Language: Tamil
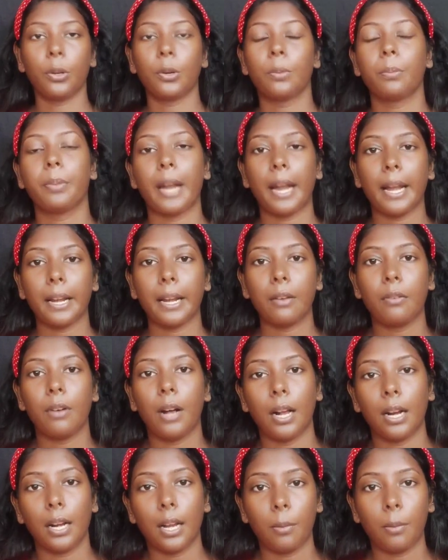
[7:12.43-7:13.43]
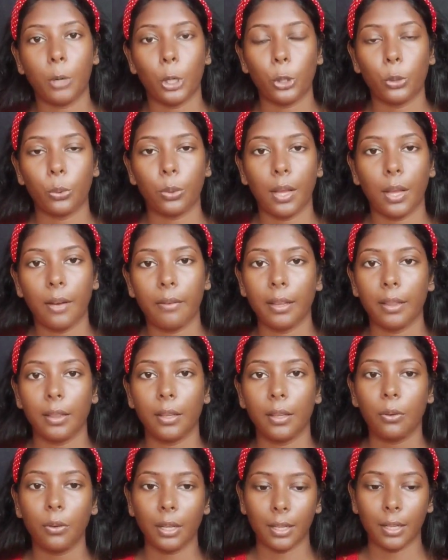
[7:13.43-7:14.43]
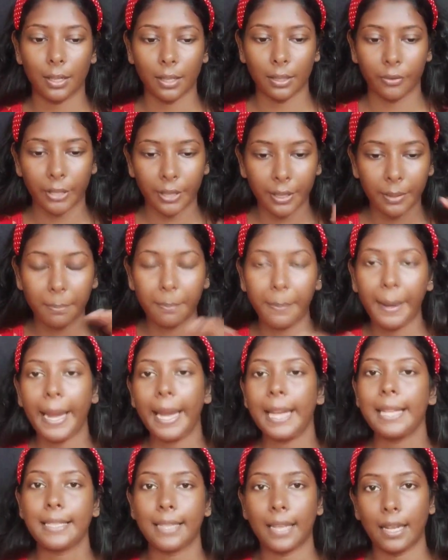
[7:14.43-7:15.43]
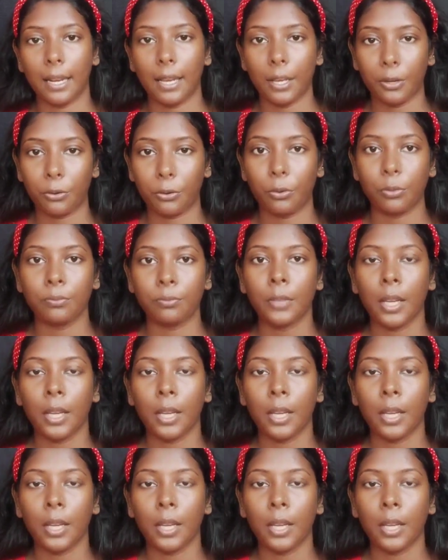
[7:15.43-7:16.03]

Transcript: ஒரு பிராண்டாக வாங்கினா மட்டும்தான் வந்து உங்களுக்கு வந்து பேஸ் நல்லாயிருக்கும்